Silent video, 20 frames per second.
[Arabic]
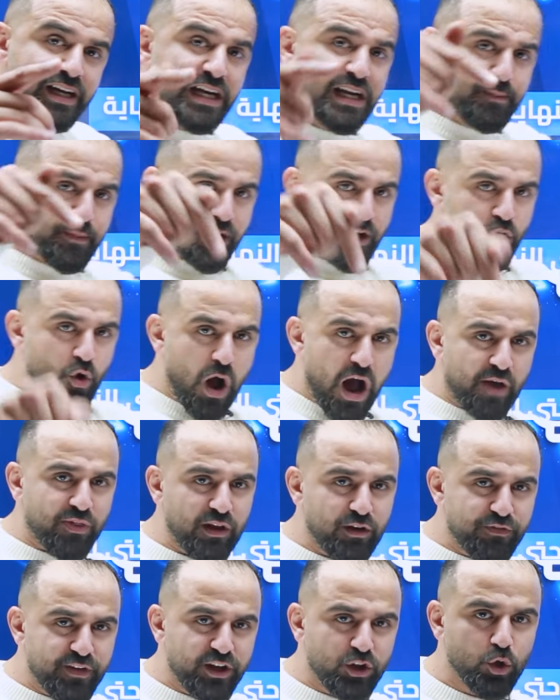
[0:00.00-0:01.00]
علما انه هذا
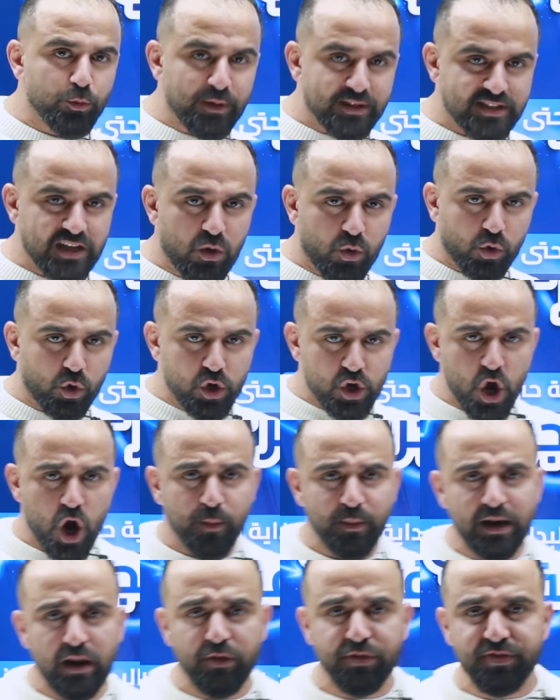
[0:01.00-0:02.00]
الفيديو بصوره
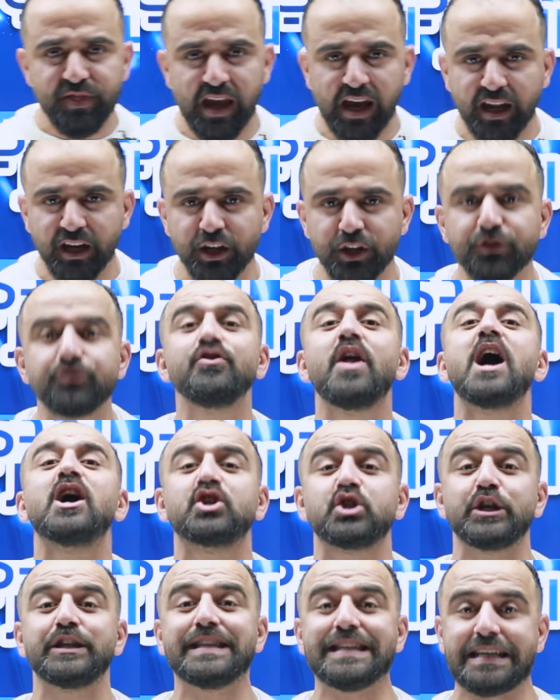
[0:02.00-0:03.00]
اليوم الاثنين
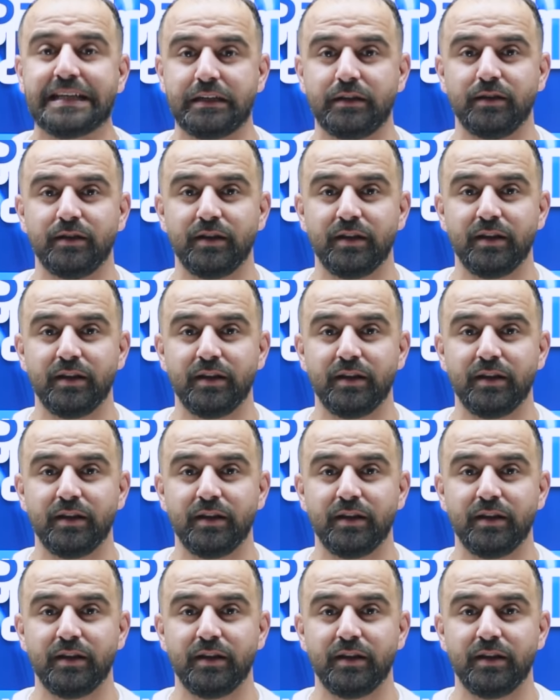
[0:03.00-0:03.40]
12 2